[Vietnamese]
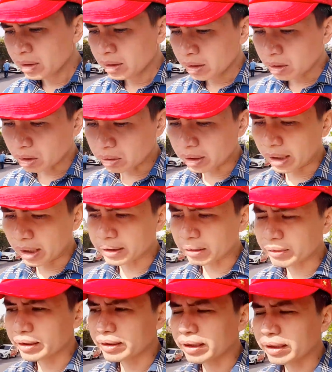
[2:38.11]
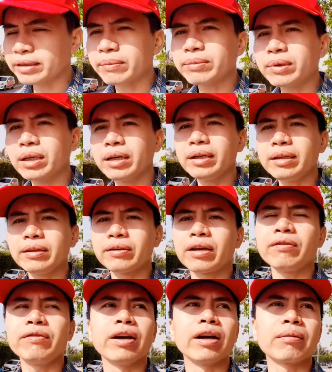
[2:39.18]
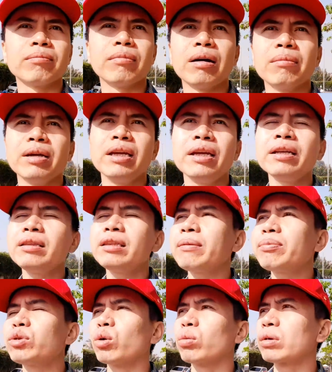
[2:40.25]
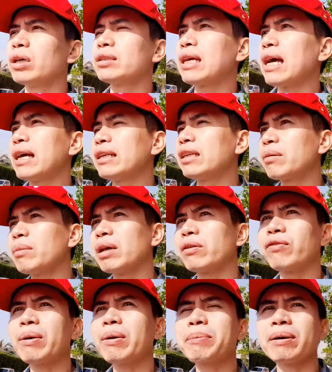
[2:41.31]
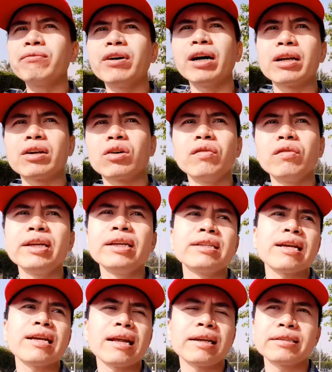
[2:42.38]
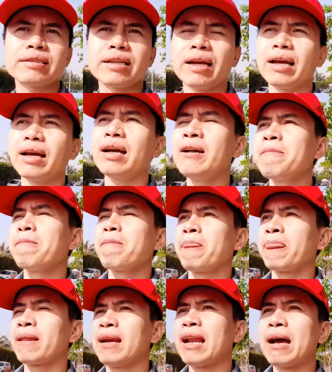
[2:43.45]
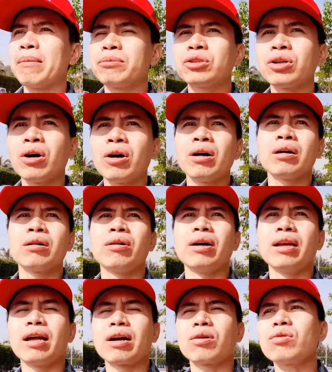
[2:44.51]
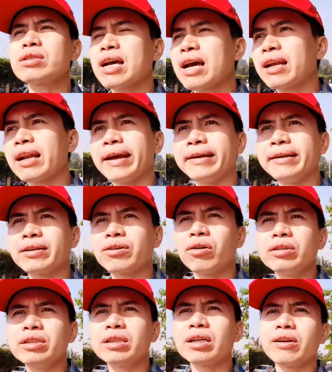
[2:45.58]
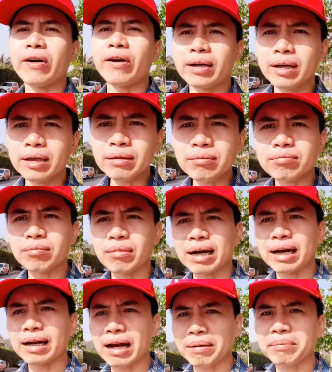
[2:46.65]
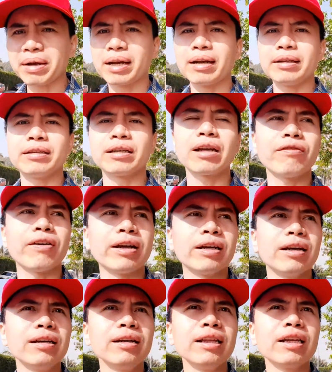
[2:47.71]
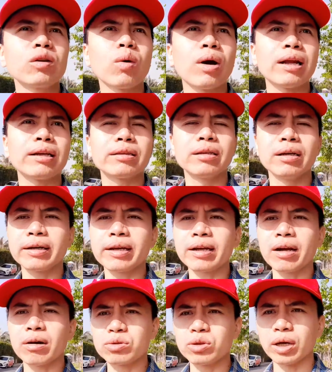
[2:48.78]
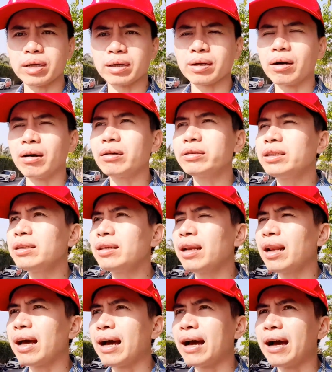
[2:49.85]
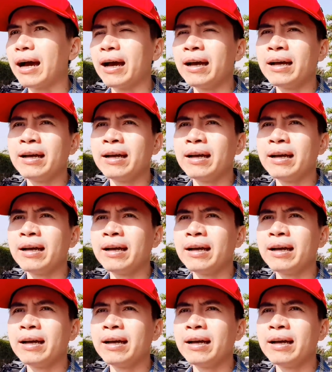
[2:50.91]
Có thể trong thời gian sắp tới thì cái việc mà Mỹ tiếp tục đưa ra những cái biện pháp cấm vận đối với Iran sẽ làm cho gọi là quốc gia này có những cái phản ứng mà đặc biệt là những cái phản ứng liên quan tới cái câu chuyện đó chính là